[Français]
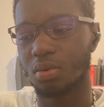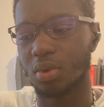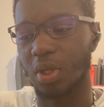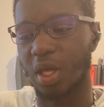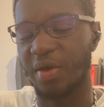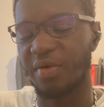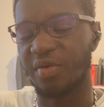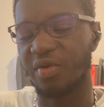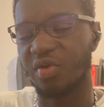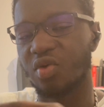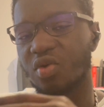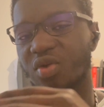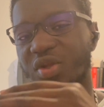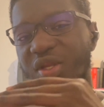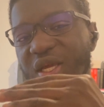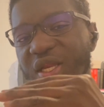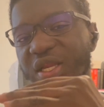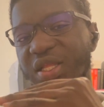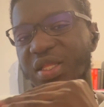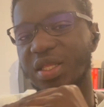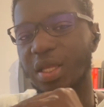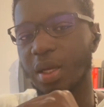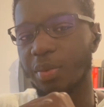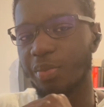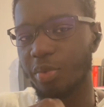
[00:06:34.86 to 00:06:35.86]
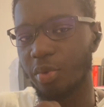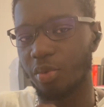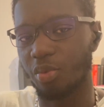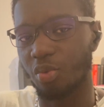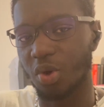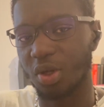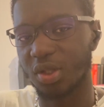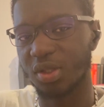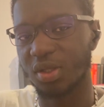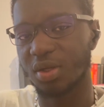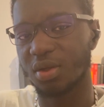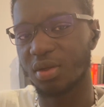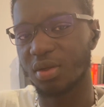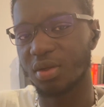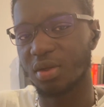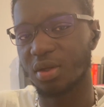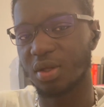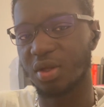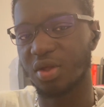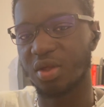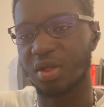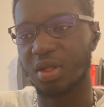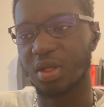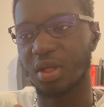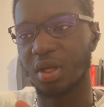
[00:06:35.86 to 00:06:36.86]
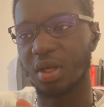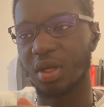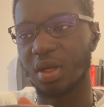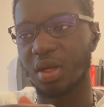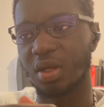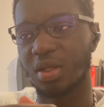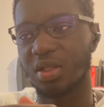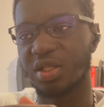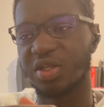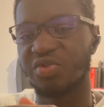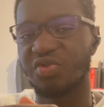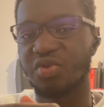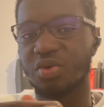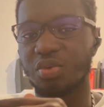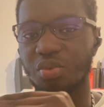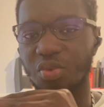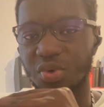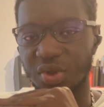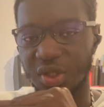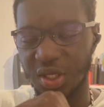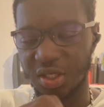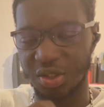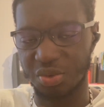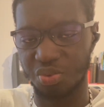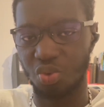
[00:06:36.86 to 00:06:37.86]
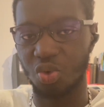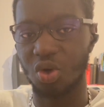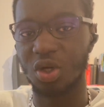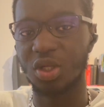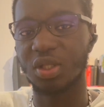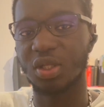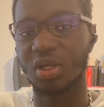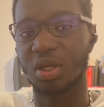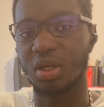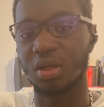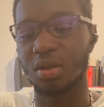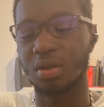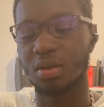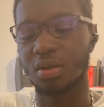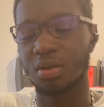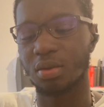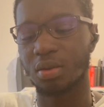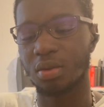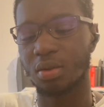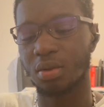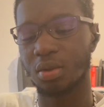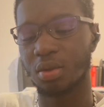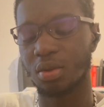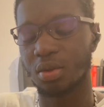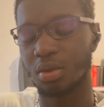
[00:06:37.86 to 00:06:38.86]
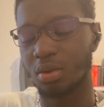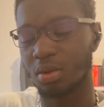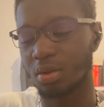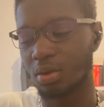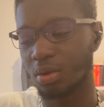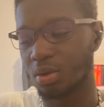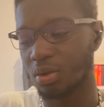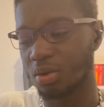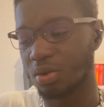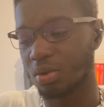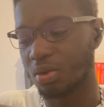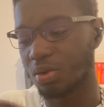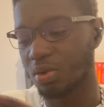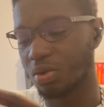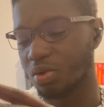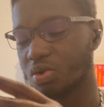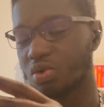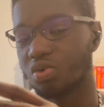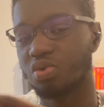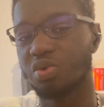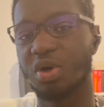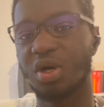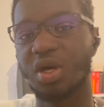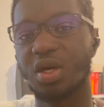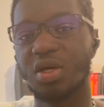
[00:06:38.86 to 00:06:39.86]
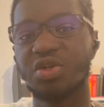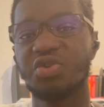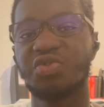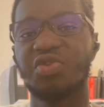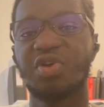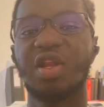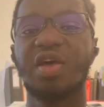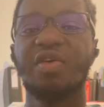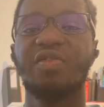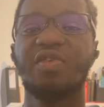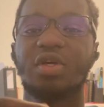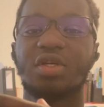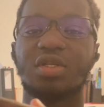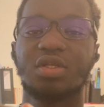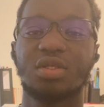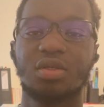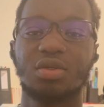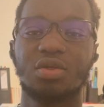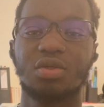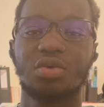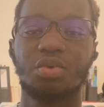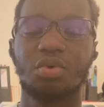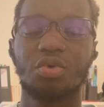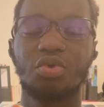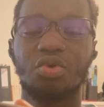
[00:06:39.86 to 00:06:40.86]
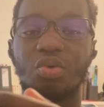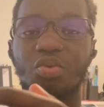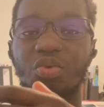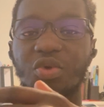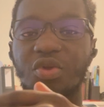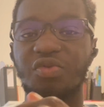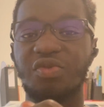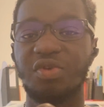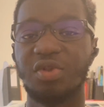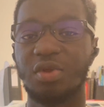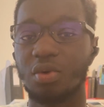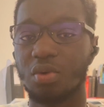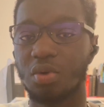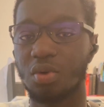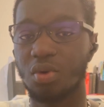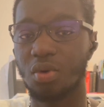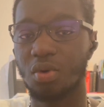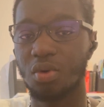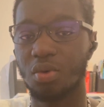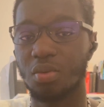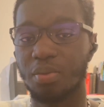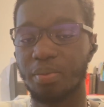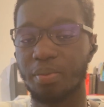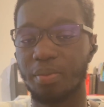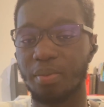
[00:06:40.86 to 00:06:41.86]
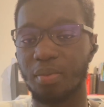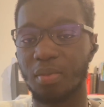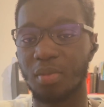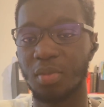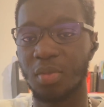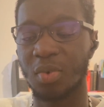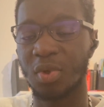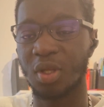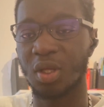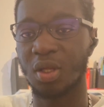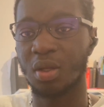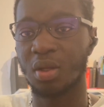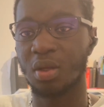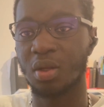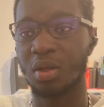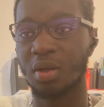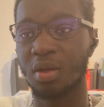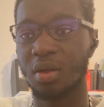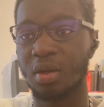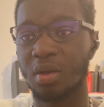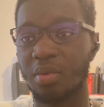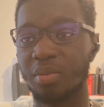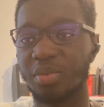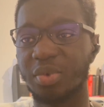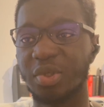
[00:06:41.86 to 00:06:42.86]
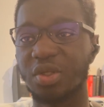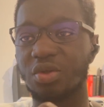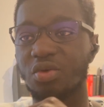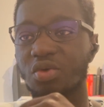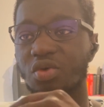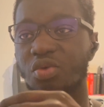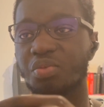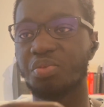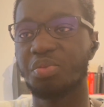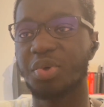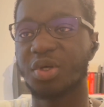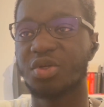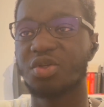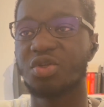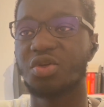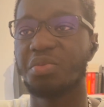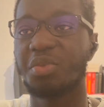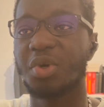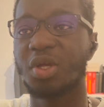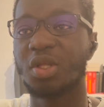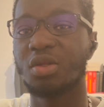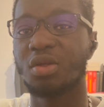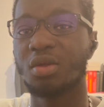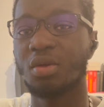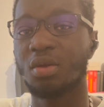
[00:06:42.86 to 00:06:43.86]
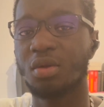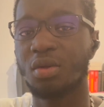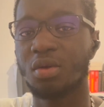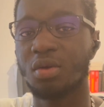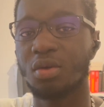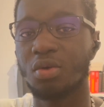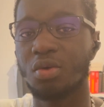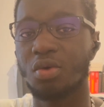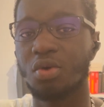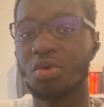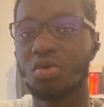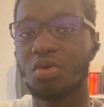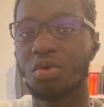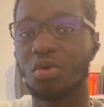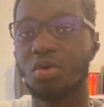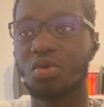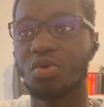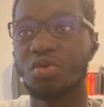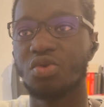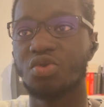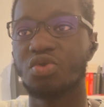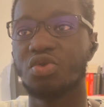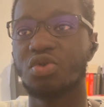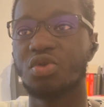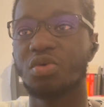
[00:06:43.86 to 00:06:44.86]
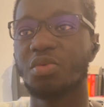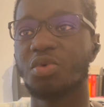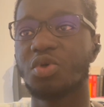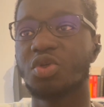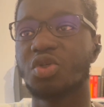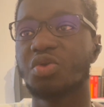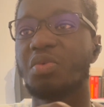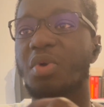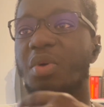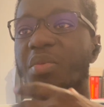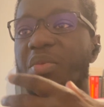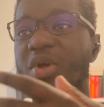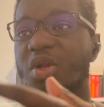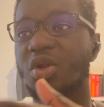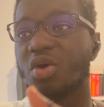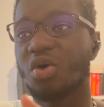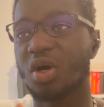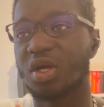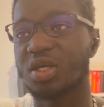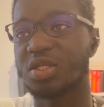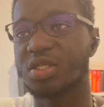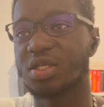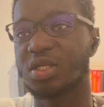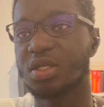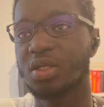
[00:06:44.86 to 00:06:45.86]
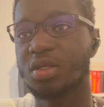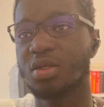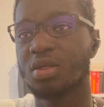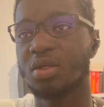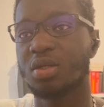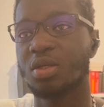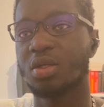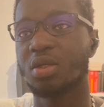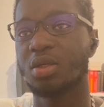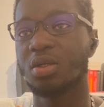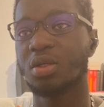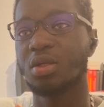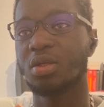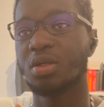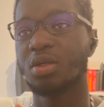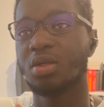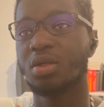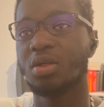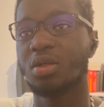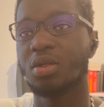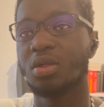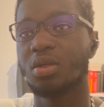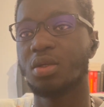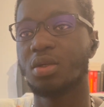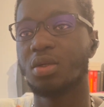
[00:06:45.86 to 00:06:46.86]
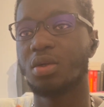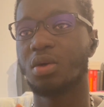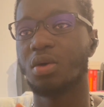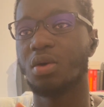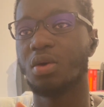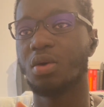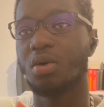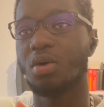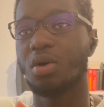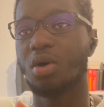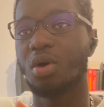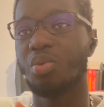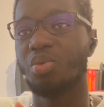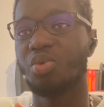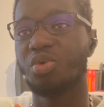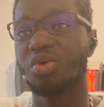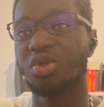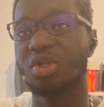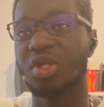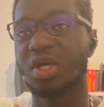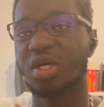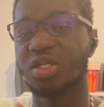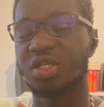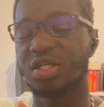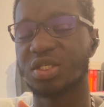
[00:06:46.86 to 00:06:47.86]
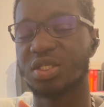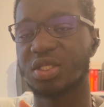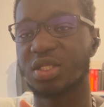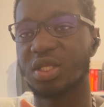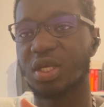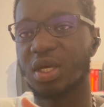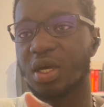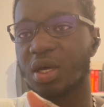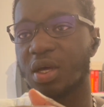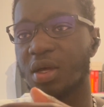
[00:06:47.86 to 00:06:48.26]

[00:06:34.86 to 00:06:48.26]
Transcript: avec une qualité un peu moindre, avec un niveau de montage moindre. Soit je fais l'inverse, je produis moins de vidéos, peut-être une par semaine, le temps que justement je m'améliore assez en, montage, etc.